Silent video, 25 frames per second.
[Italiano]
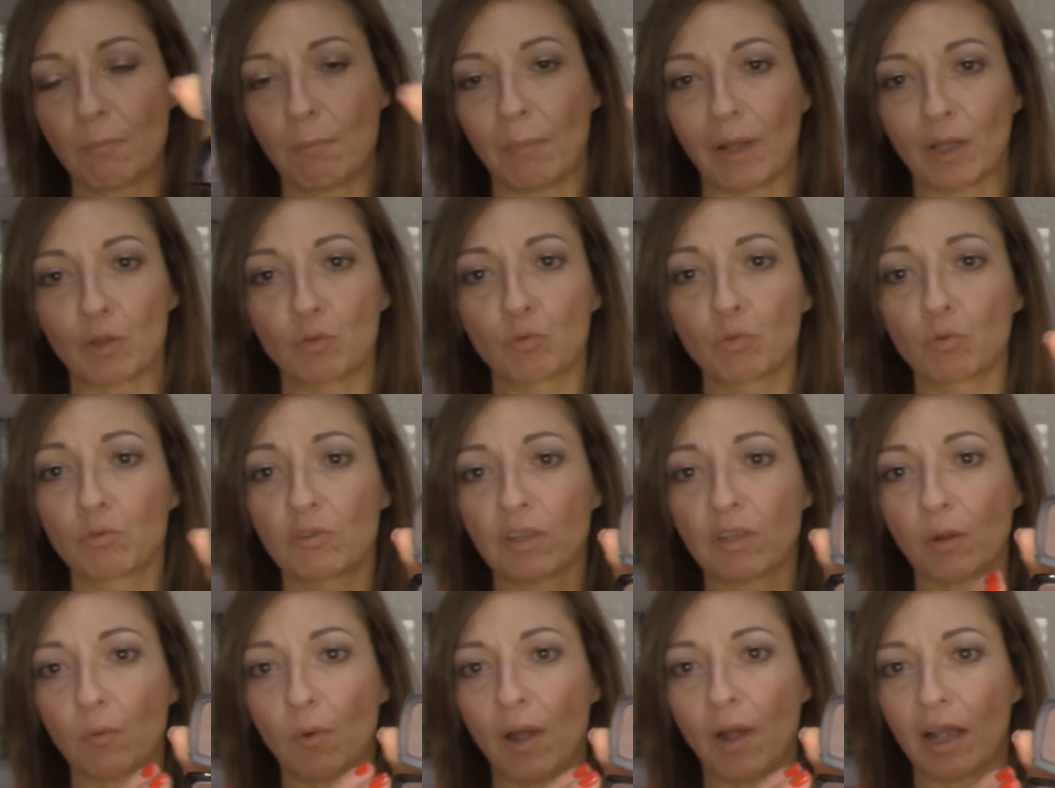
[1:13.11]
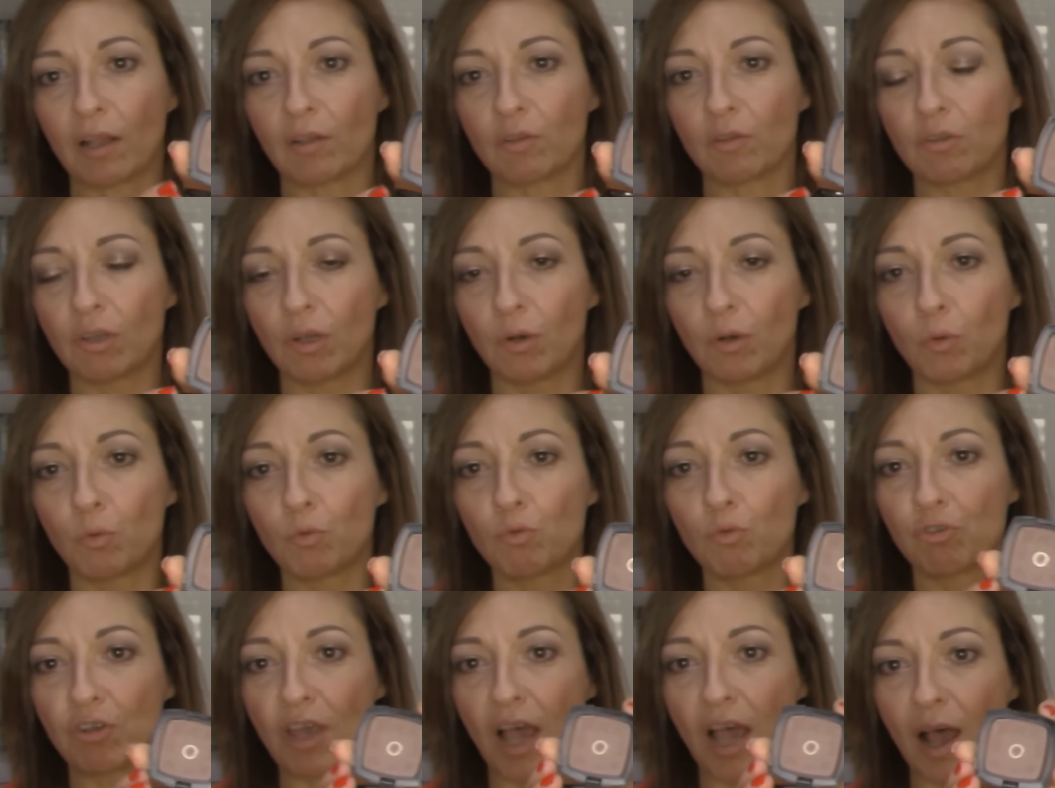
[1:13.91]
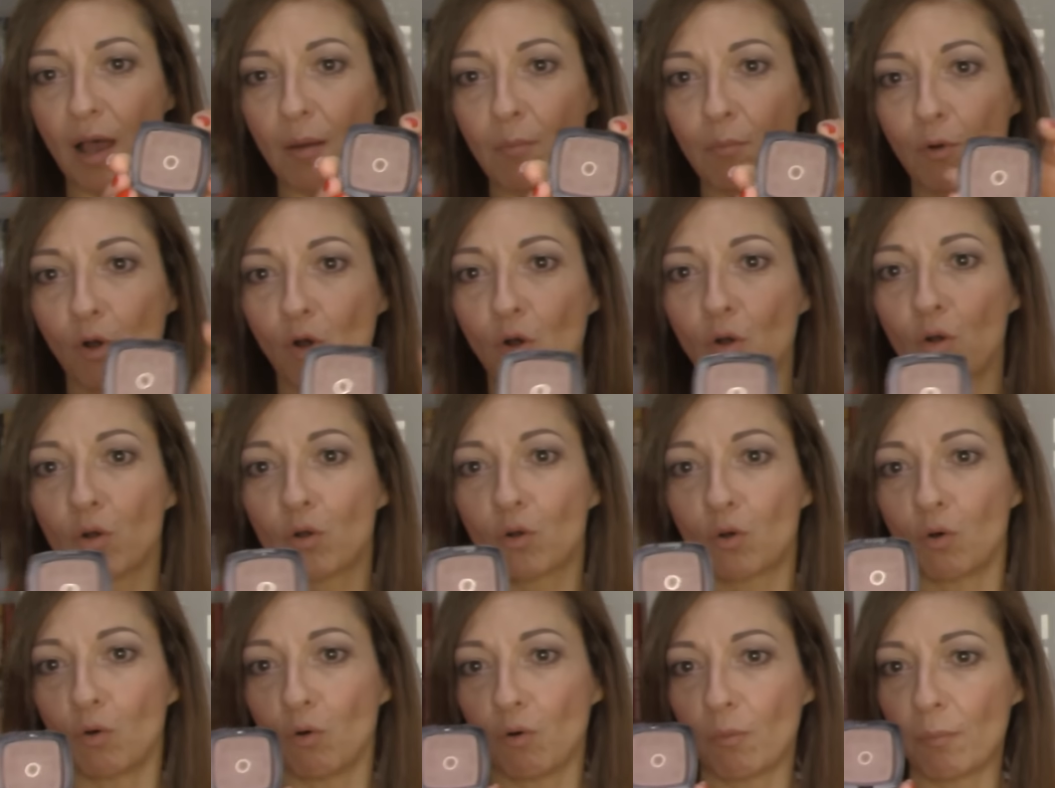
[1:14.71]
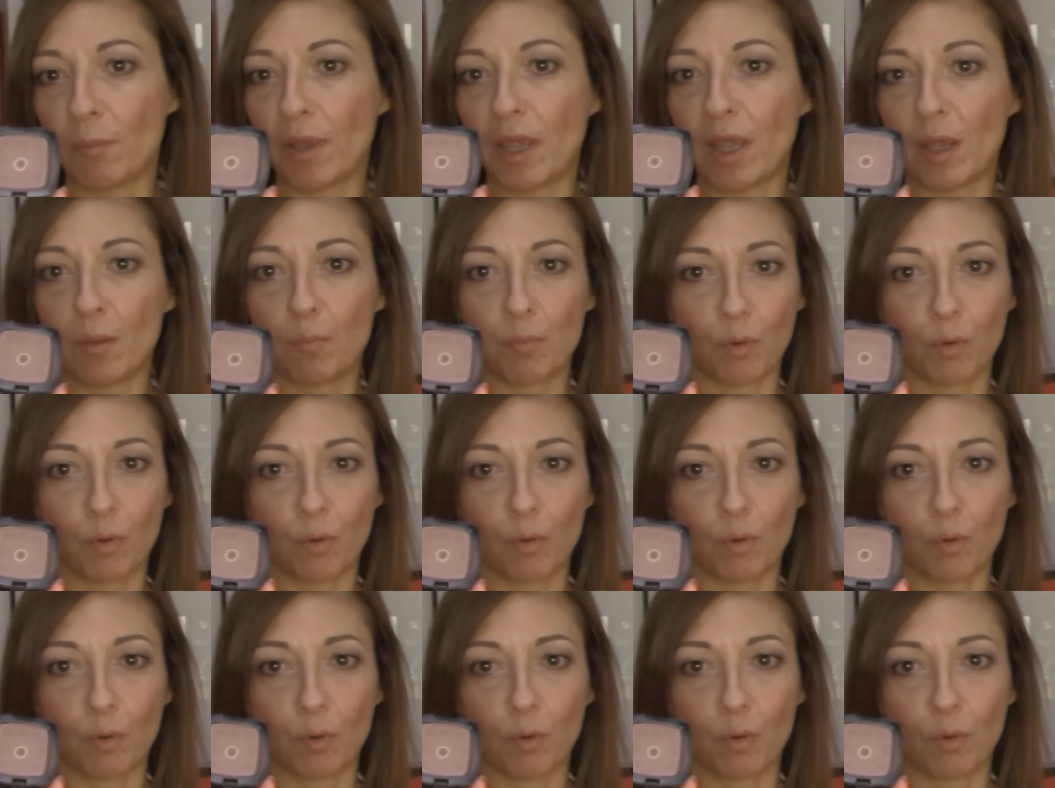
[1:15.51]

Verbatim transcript: ma tutte quante lo usiamo come